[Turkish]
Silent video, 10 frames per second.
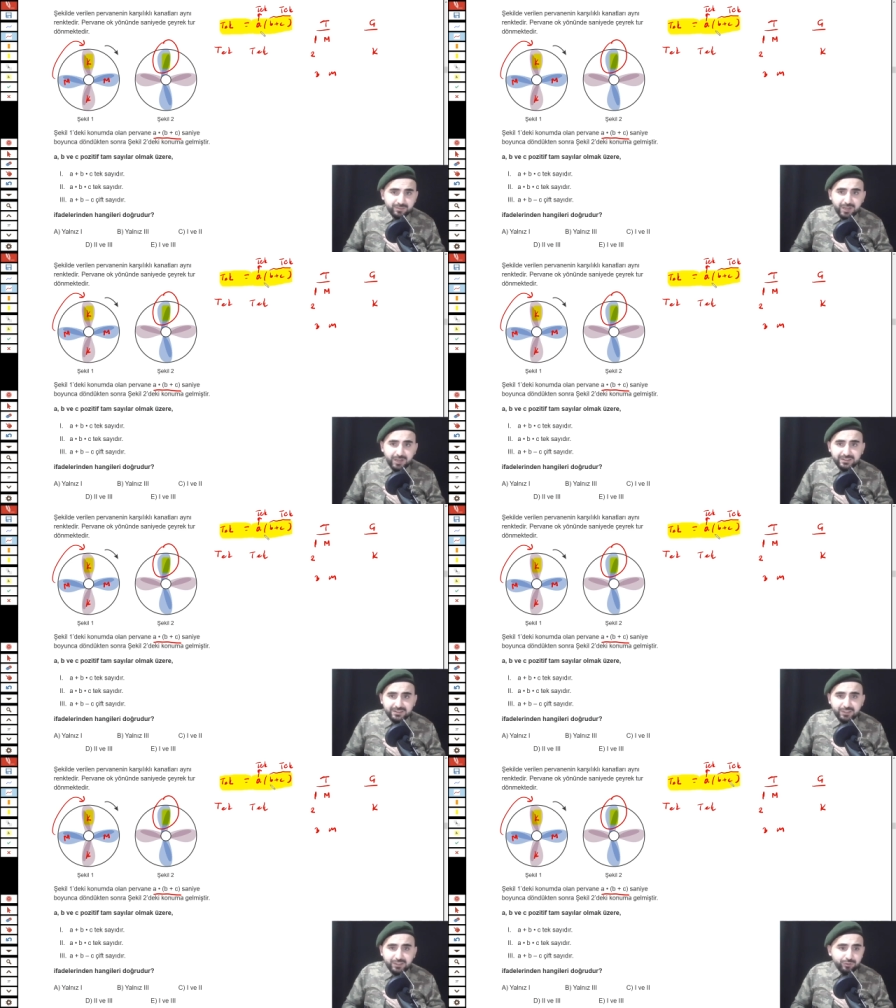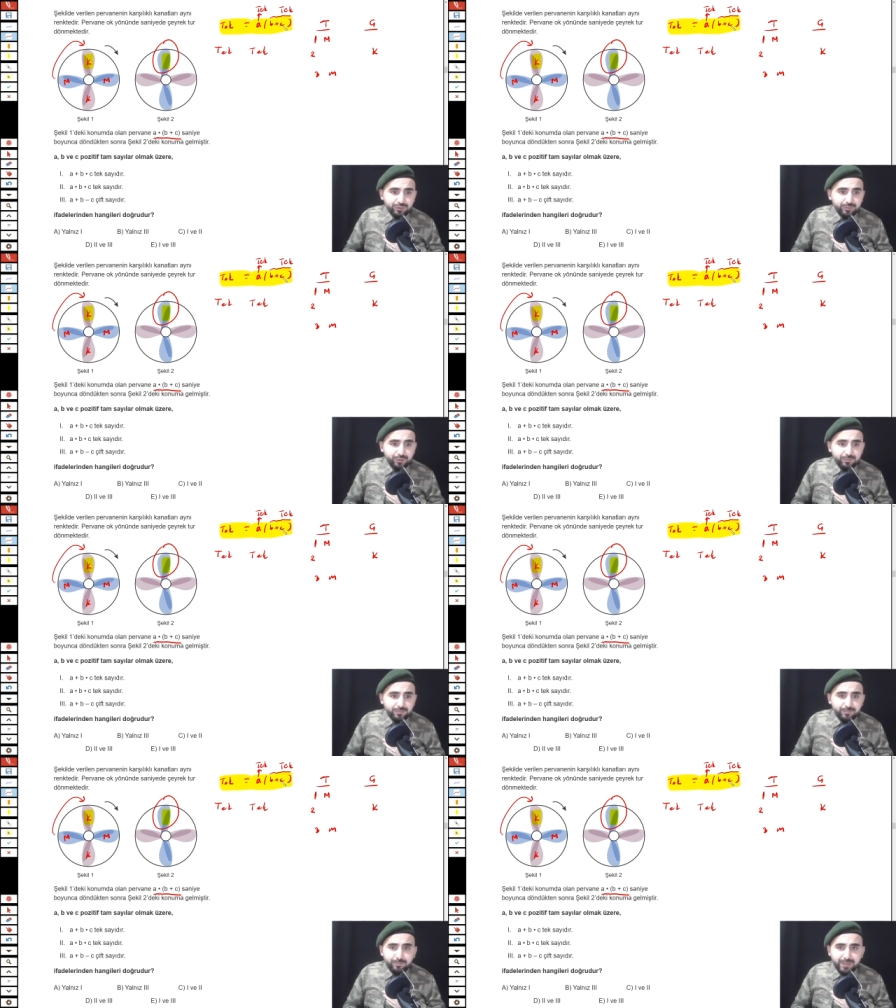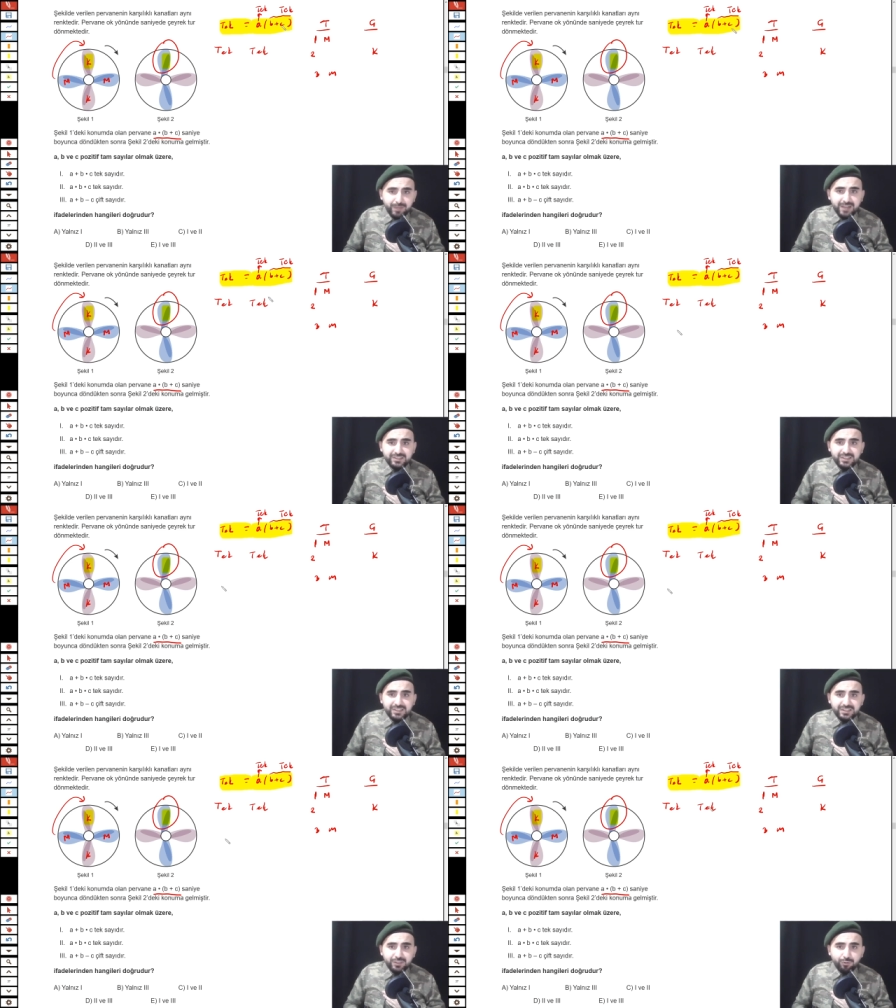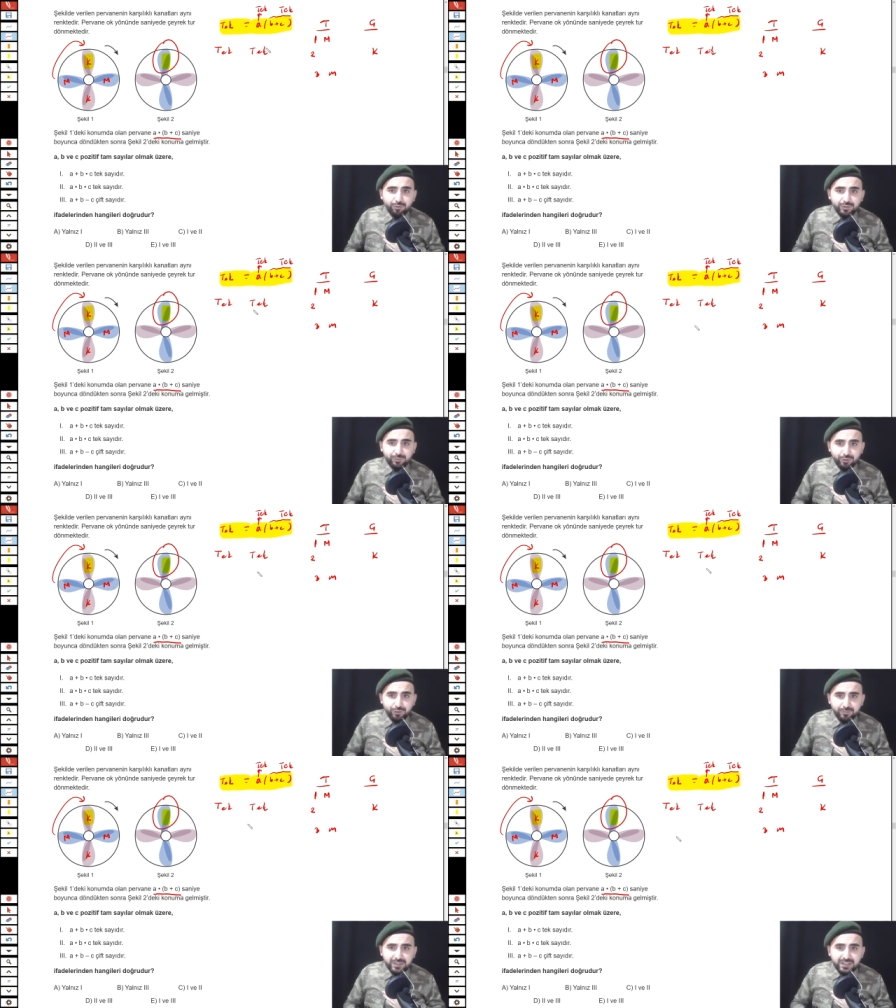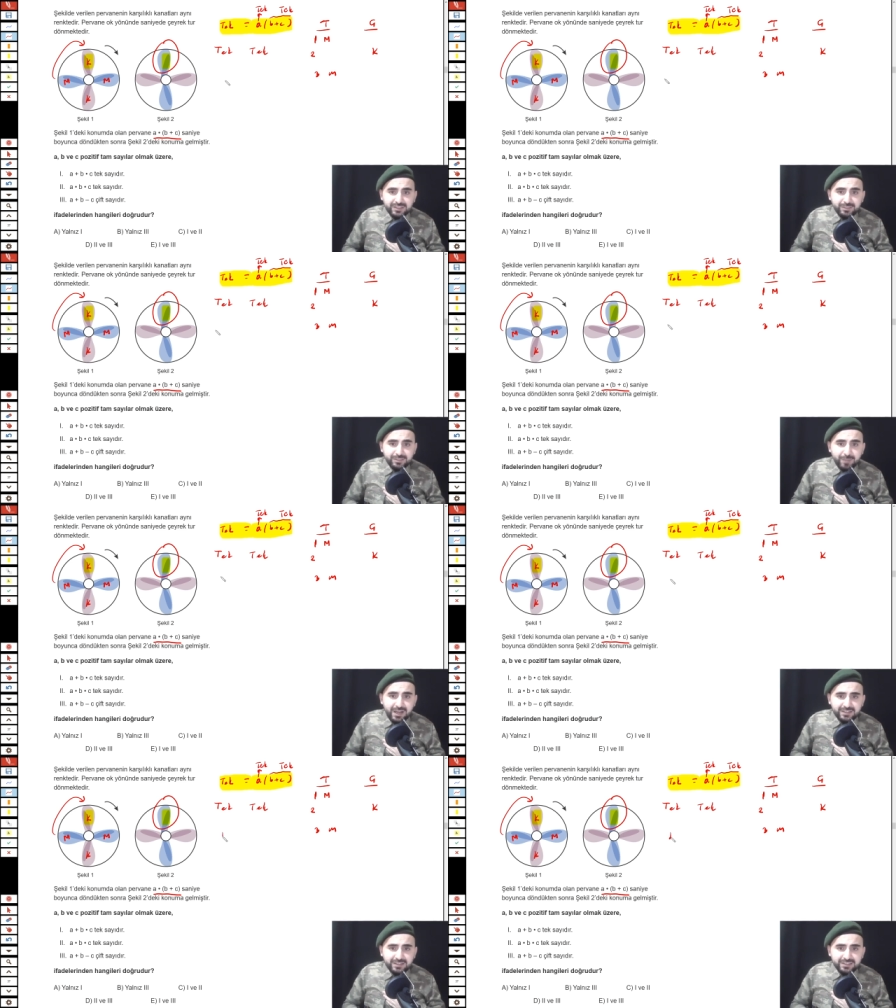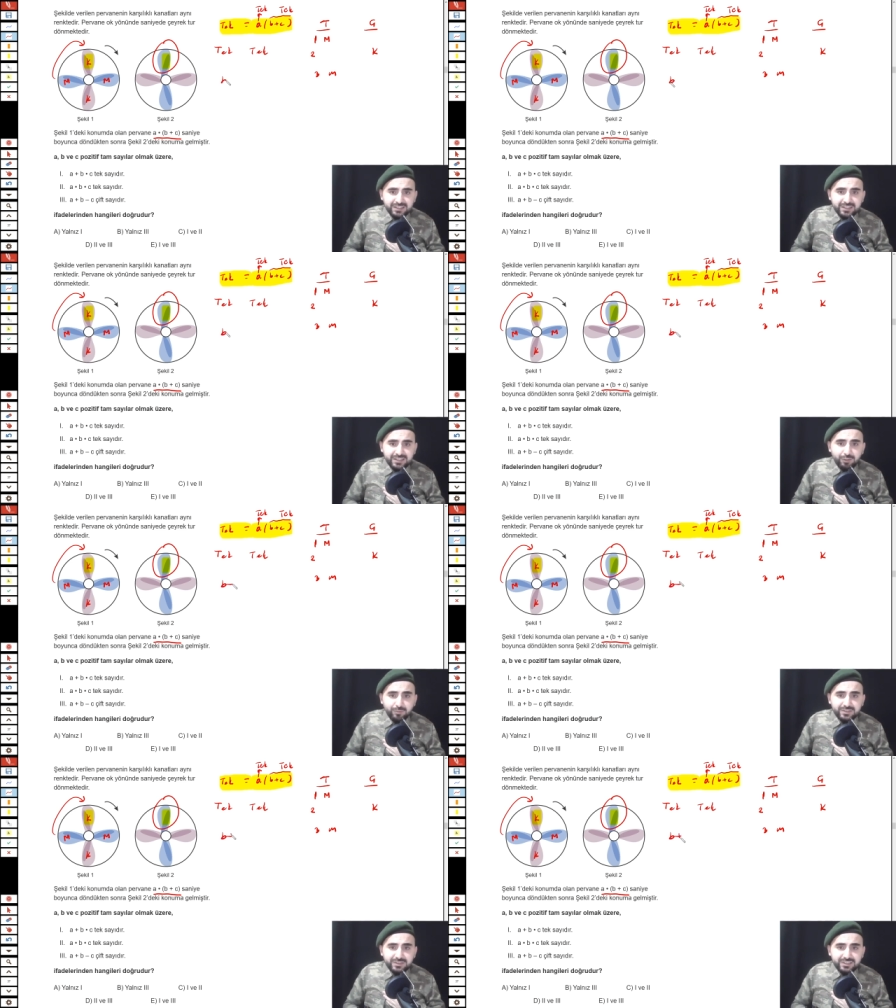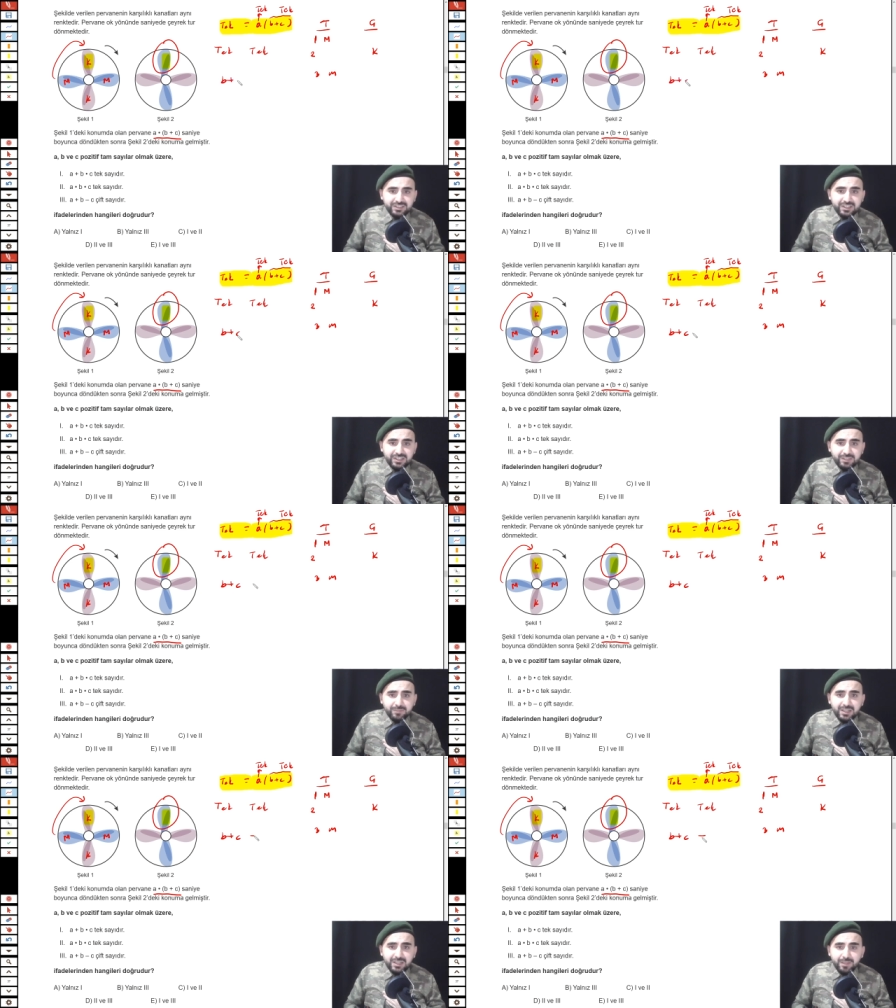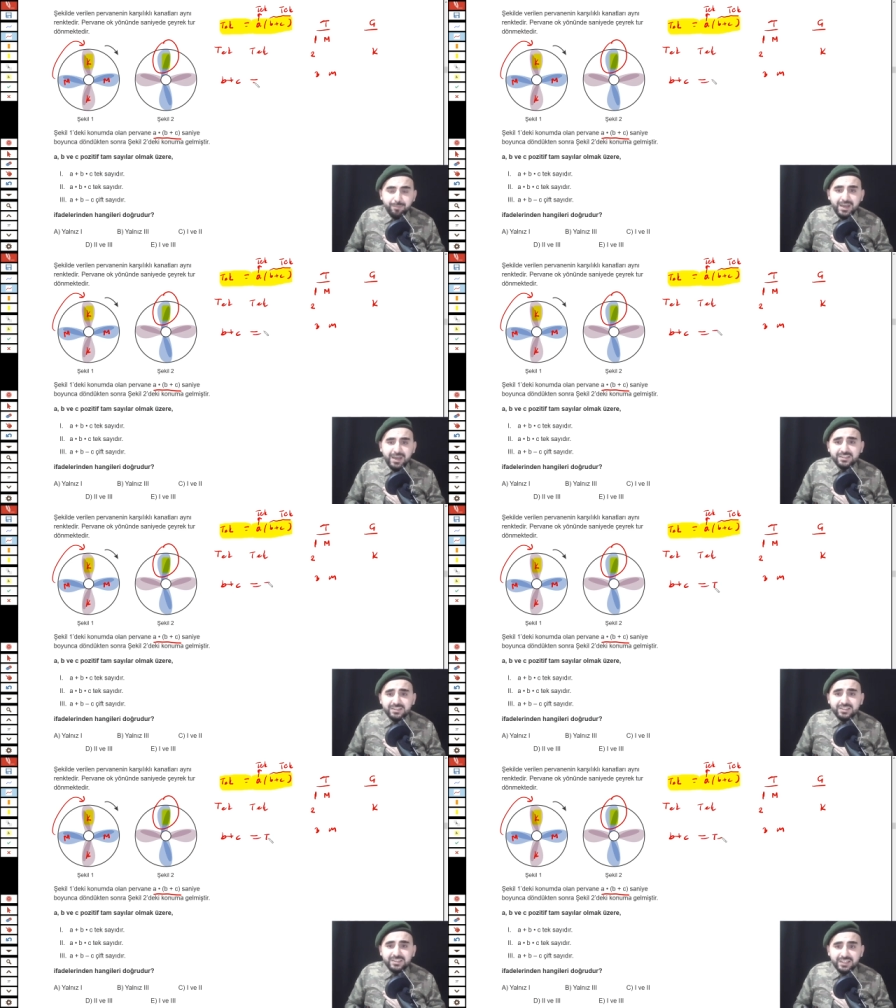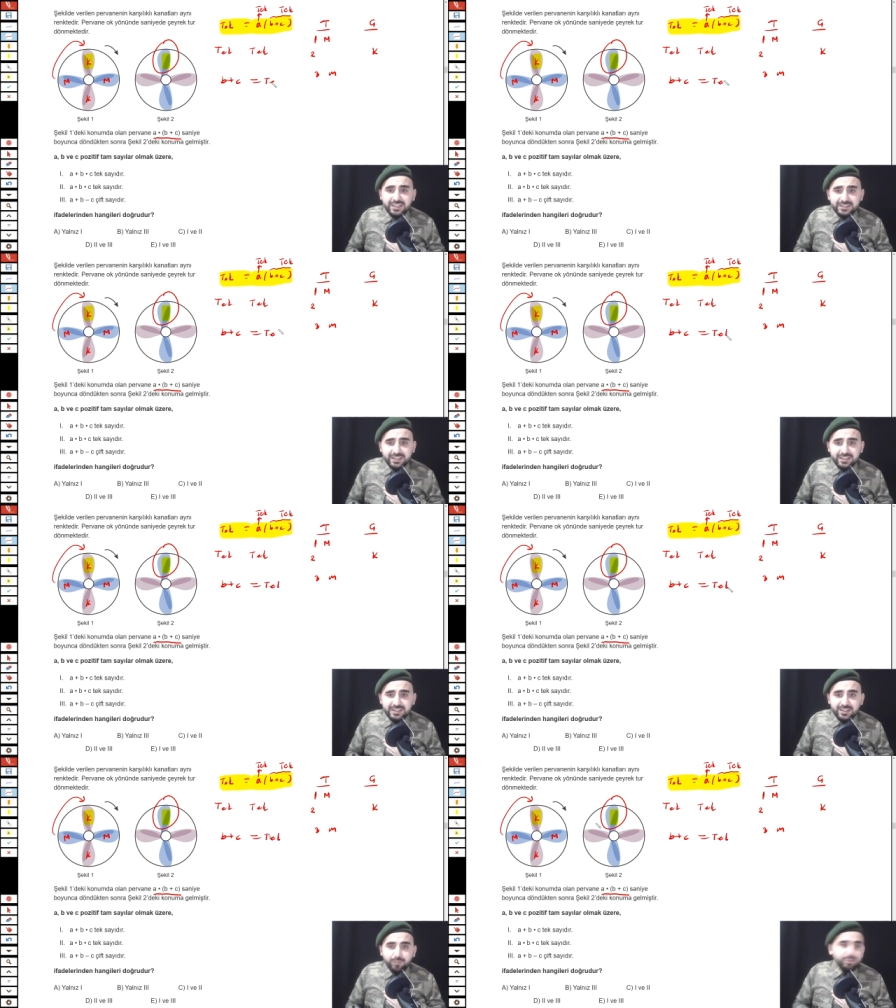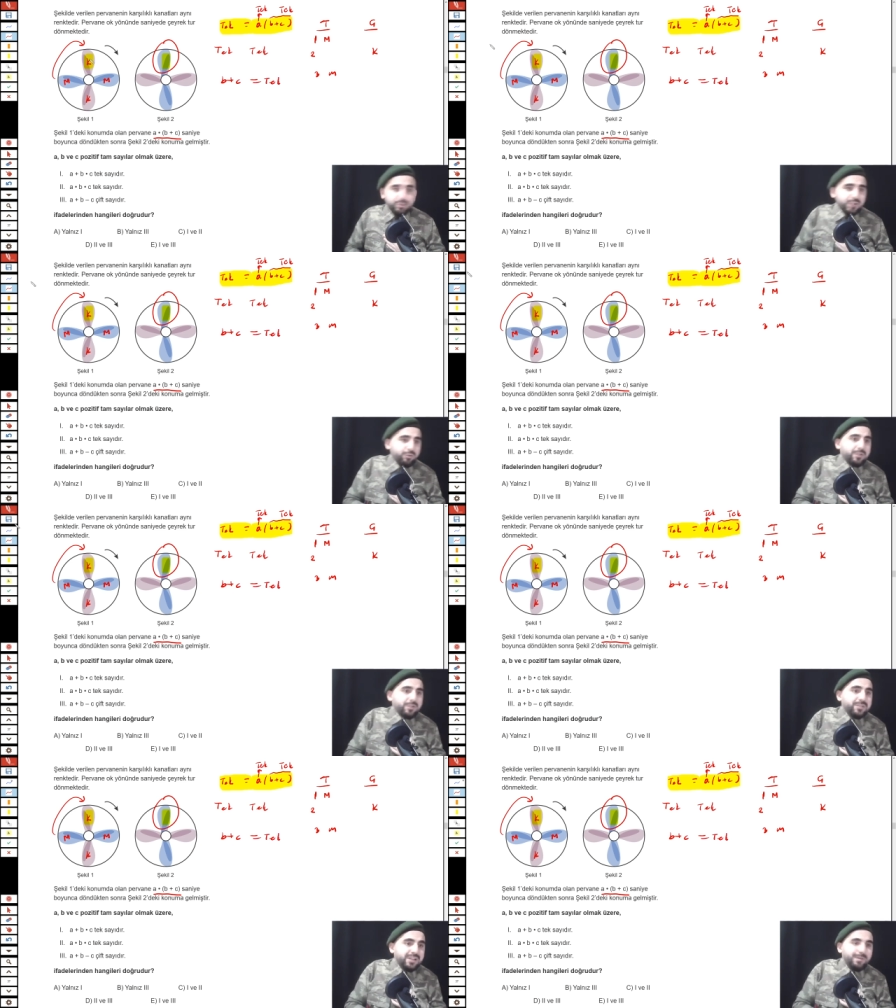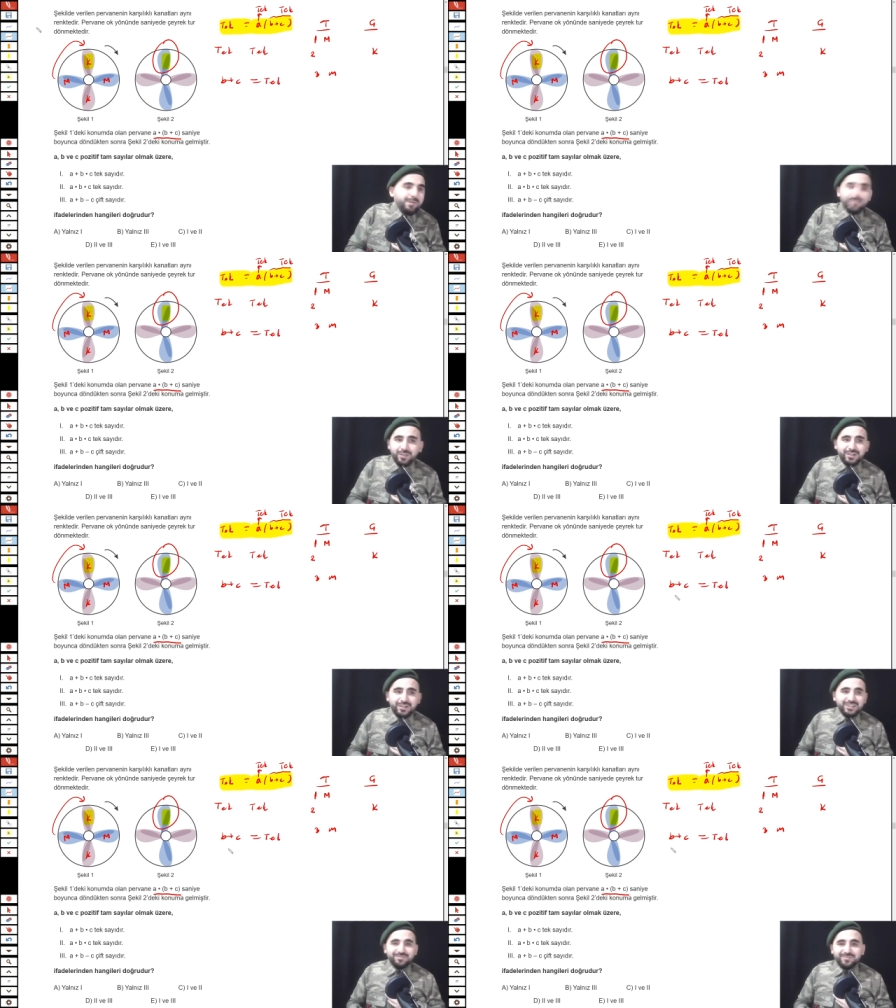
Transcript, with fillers: A'nın tek olduğunu biliyorum. B artı C'nin de tek olduğunu biliyorum. Şimdi B artı C'nin tek olmasını inceleyelim. B artı C tekse bu nasıl olabilir? Hemen buna bakalım.